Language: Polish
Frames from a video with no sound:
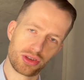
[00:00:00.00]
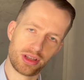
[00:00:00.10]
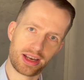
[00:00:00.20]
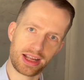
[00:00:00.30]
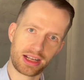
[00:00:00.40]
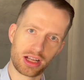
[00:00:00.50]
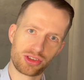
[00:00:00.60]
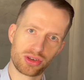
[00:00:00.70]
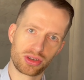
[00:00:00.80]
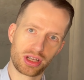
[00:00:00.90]
ręka
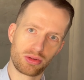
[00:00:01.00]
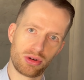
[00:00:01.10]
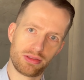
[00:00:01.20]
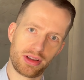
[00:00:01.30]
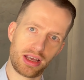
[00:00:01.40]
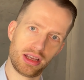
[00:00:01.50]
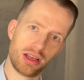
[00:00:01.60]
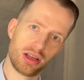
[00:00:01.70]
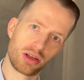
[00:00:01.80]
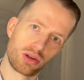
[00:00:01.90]
ciągnie głowę,
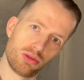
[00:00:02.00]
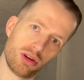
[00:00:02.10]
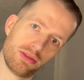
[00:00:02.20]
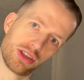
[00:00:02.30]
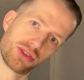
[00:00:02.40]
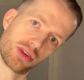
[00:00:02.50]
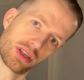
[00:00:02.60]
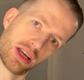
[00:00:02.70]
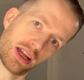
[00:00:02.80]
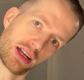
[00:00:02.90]
głowa
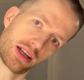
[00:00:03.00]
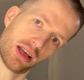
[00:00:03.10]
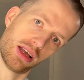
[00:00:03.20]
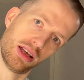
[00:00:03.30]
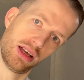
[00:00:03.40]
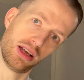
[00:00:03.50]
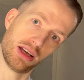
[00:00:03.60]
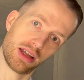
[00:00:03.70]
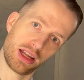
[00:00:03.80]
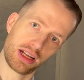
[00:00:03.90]
ciągnie rękę.
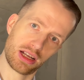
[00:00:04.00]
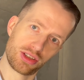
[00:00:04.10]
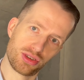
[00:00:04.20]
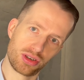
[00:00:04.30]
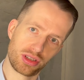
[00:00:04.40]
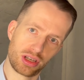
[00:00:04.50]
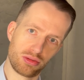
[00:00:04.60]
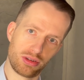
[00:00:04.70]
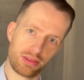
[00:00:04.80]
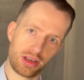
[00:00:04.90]
Ręka ciągnie
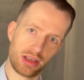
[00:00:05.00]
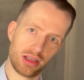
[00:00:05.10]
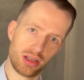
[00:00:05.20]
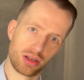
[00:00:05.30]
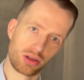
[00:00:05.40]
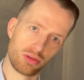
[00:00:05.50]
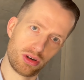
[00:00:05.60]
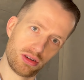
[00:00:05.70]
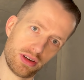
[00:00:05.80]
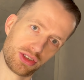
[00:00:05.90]
głowę,
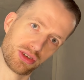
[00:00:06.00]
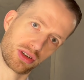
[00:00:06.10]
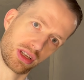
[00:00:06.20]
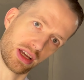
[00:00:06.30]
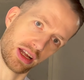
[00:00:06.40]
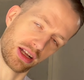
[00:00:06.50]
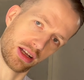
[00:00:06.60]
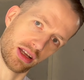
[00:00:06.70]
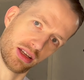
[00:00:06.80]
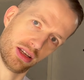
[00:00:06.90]
głowa ciągnie
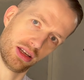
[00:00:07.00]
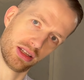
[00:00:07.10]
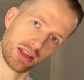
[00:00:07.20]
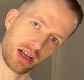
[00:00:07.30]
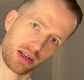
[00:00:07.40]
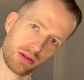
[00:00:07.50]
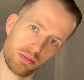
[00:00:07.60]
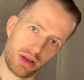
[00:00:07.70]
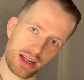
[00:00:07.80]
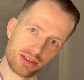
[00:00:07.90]
rękę. Tak,
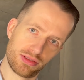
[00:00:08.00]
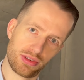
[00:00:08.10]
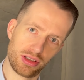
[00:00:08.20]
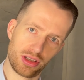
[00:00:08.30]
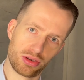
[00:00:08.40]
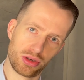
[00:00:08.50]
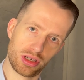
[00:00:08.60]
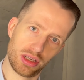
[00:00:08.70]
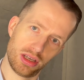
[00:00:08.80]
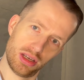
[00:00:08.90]
bardzo wolne
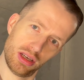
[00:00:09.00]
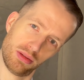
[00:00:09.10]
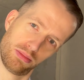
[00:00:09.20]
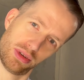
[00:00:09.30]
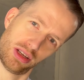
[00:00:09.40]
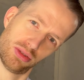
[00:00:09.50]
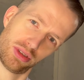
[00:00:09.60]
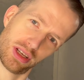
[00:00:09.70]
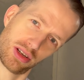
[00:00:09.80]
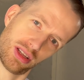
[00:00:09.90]
ruchy, pilnuj tego